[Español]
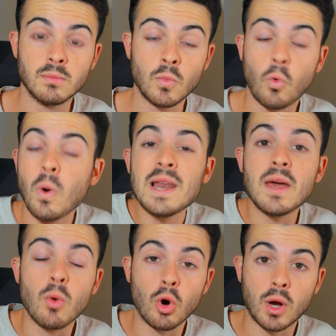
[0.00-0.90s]
¿Cuál es
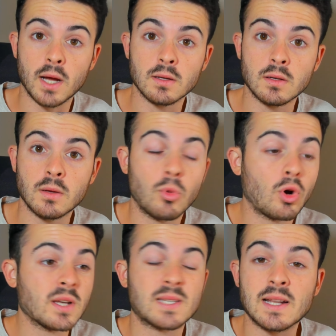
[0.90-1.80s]
Boca?
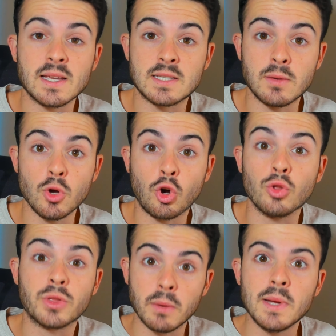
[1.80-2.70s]
¿Boca es el que se vio
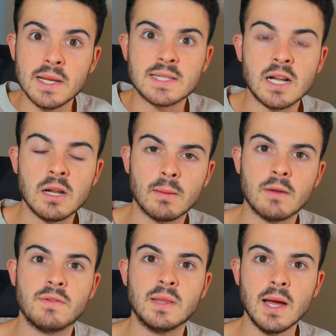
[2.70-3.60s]
contra Vélez en el
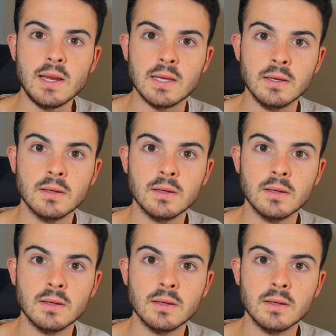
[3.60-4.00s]
Amalfitani?